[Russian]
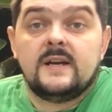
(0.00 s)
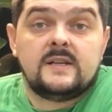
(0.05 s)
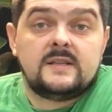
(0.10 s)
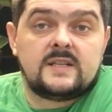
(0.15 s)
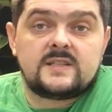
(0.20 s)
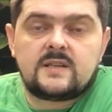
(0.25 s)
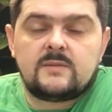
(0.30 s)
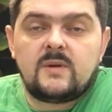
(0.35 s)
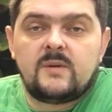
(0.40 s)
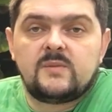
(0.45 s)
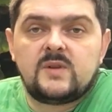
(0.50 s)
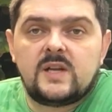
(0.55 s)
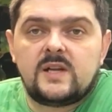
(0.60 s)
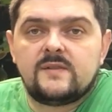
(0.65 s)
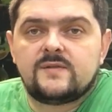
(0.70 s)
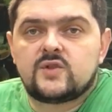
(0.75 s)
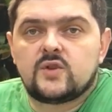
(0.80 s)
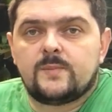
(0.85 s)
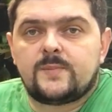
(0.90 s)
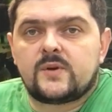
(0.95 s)
На самом
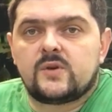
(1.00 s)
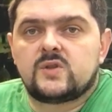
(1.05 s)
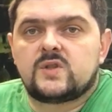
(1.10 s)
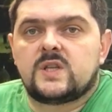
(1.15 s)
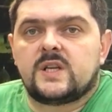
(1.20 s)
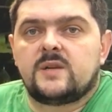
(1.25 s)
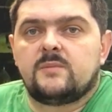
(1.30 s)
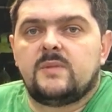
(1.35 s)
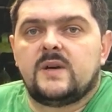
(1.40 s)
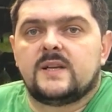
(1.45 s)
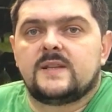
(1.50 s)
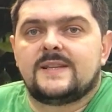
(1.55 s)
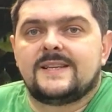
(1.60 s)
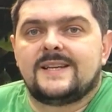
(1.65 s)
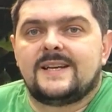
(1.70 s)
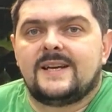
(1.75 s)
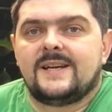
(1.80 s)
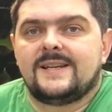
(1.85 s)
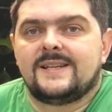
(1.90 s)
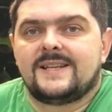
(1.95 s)
деле все просто,
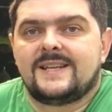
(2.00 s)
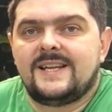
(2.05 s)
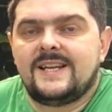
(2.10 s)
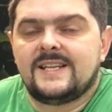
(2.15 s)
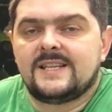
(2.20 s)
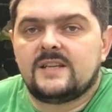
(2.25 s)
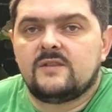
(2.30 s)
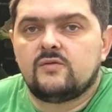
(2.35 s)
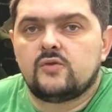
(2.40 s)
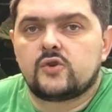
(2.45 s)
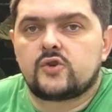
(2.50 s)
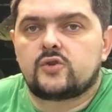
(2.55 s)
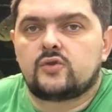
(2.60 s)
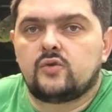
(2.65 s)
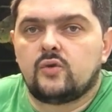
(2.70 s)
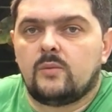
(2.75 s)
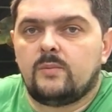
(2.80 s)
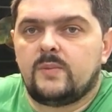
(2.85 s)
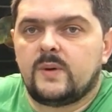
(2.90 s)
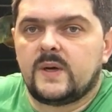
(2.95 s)
ребята. Для того,
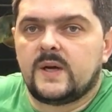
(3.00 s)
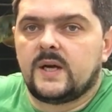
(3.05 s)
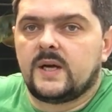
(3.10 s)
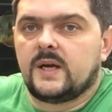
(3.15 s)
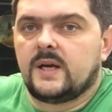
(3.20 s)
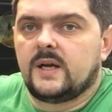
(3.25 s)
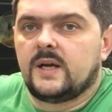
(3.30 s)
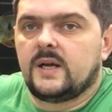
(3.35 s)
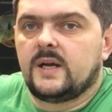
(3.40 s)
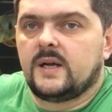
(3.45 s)
чтобы